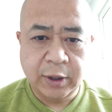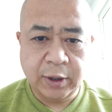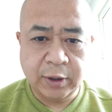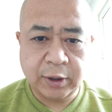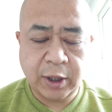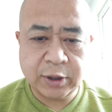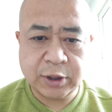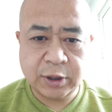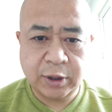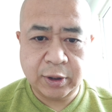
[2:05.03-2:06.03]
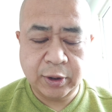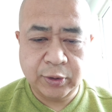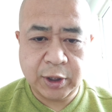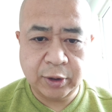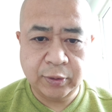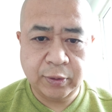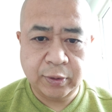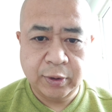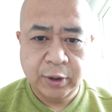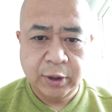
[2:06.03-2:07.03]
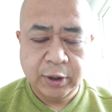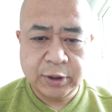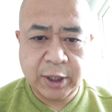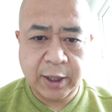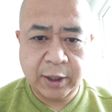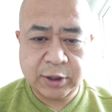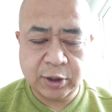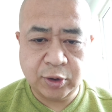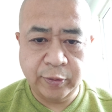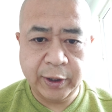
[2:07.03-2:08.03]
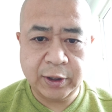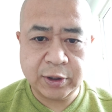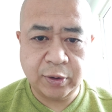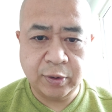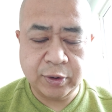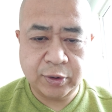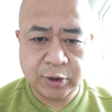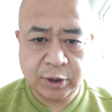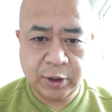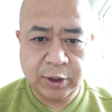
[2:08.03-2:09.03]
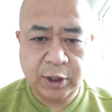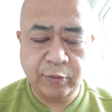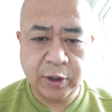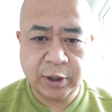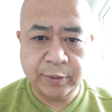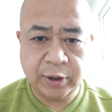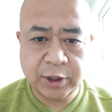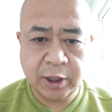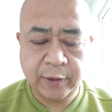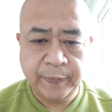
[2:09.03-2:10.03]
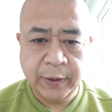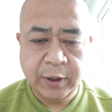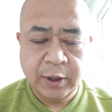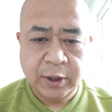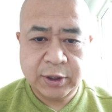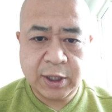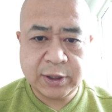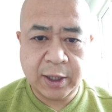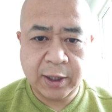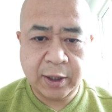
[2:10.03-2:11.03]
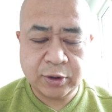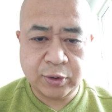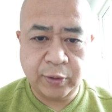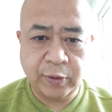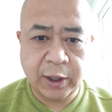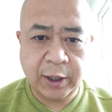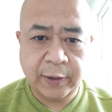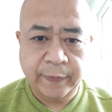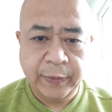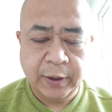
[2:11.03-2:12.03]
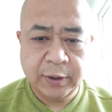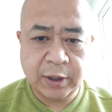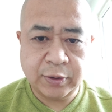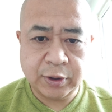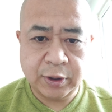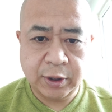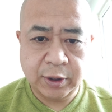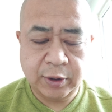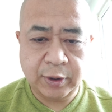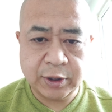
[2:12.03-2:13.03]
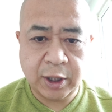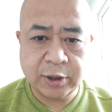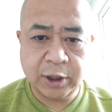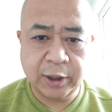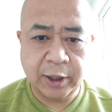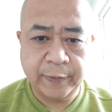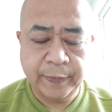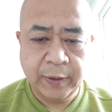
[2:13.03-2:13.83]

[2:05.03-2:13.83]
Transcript: 嗯，当时刘强东在性丑闻的时候就是“逆我者嫖娼”，现在呢顺我了，那就是你等昌盛了。